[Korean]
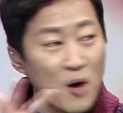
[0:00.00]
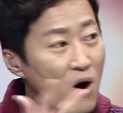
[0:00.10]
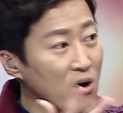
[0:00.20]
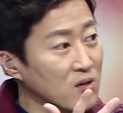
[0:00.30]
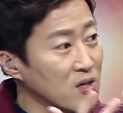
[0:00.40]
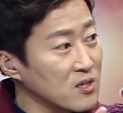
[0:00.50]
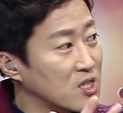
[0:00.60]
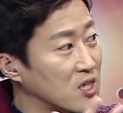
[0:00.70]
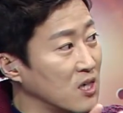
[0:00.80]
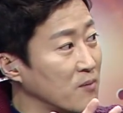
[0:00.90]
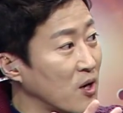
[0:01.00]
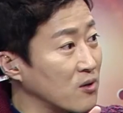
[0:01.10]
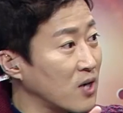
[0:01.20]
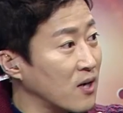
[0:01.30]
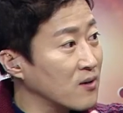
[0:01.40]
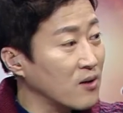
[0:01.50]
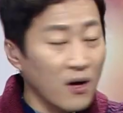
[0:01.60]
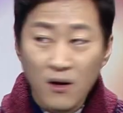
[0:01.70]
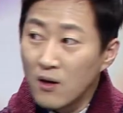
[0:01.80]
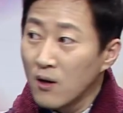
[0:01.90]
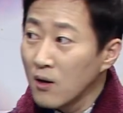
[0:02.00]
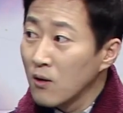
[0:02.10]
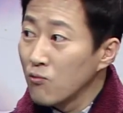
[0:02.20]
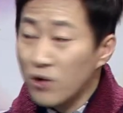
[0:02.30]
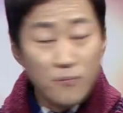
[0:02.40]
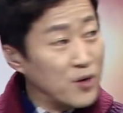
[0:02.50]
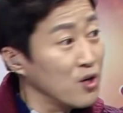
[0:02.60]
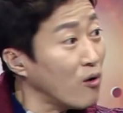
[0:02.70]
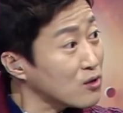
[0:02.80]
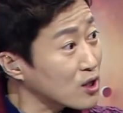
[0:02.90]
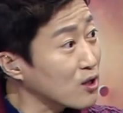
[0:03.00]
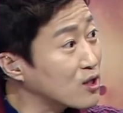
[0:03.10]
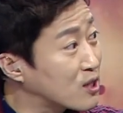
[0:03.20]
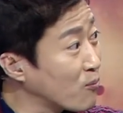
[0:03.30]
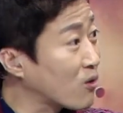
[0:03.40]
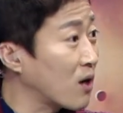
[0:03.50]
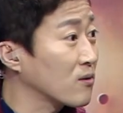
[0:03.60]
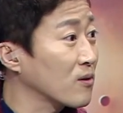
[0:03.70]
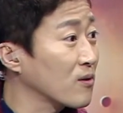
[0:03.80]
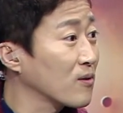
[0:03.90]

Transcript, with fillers: 명을 지명을 하는데 우리 민혁 씨를 지목하는